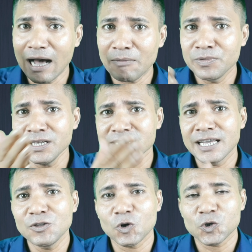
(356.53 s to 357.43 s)
আপনি
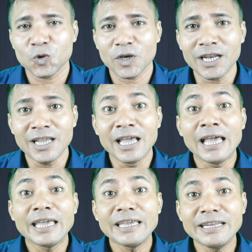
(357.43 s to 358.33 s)
সেই দর্শকের
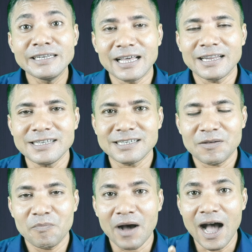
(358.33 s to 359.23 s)
ইন্টারেস্ট
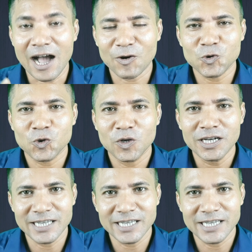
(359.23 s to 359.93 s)
বা আকর্ষণের